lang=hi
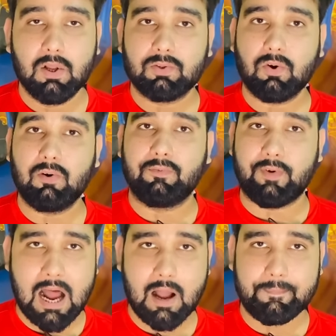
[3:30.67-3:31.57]
तो
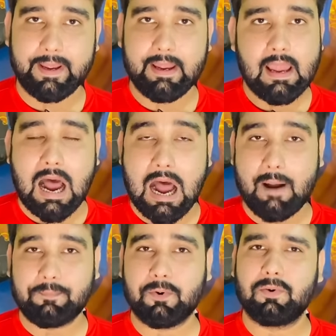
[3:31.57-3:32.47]
वहां पे
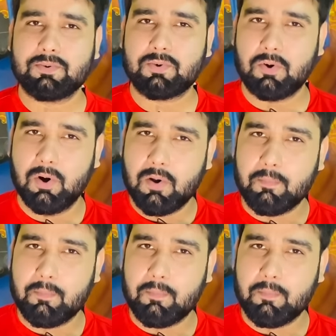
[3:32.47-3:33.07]
आपको उसको